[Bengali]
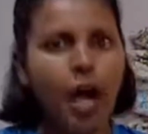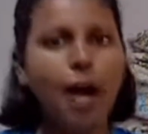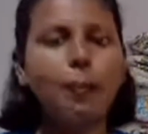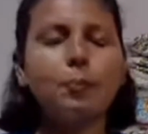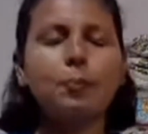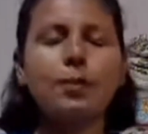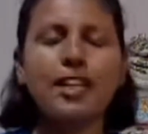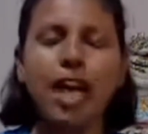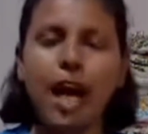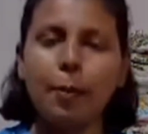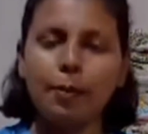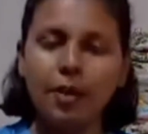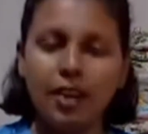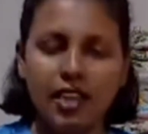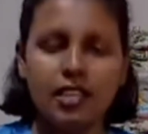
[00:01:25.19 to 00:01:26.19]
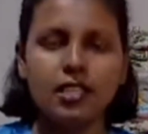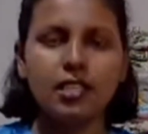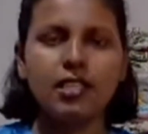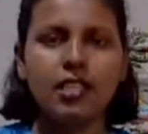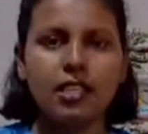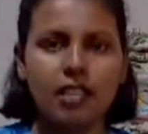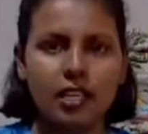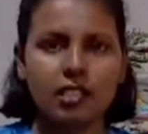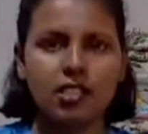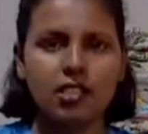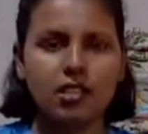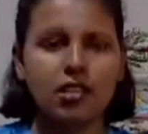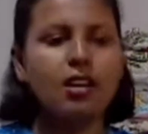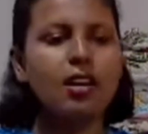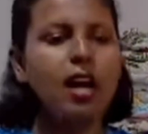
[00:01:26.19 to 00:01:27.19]
আপনি আপনার রাস্তা দিয়ে যাচ্ছেন
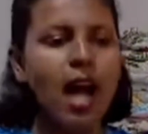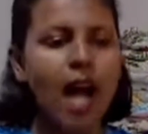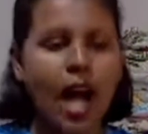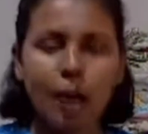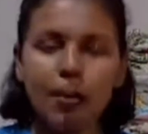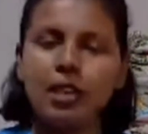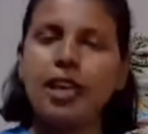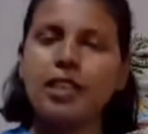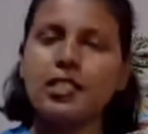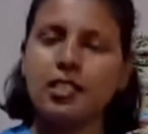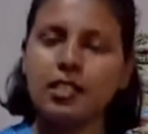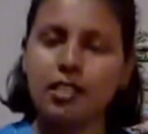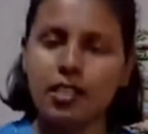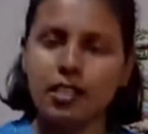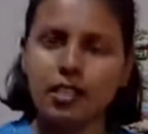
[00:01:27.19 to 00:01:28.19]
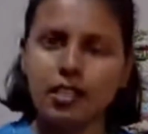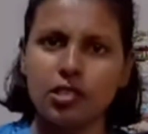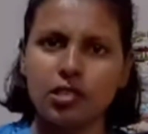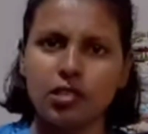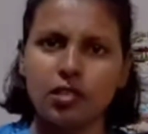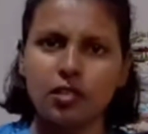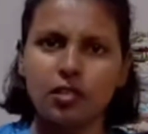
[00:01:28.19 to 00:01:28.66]
আমি রাস্তা দিয়ে যাচ্ছি